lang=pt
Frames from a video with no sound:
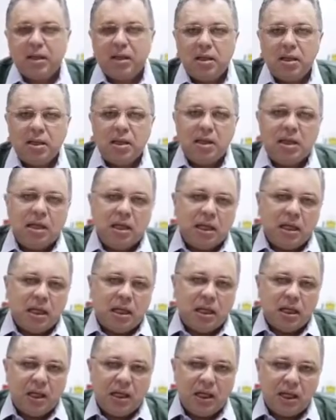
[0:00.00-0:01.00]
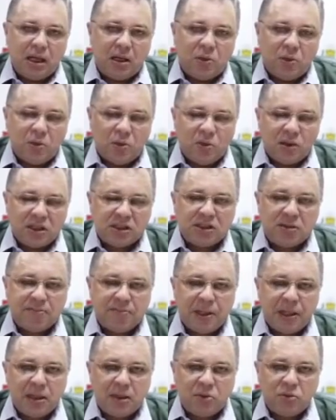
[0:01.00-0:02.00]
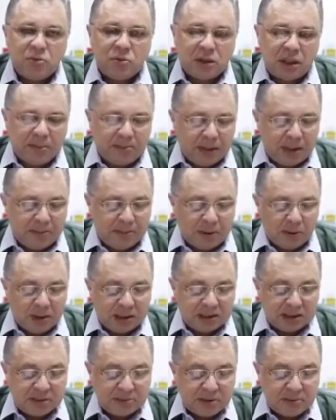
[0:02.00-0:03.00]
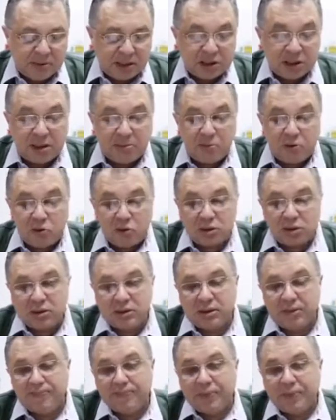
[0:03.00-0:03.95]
e é, com esse período também para o recebimento de amostras.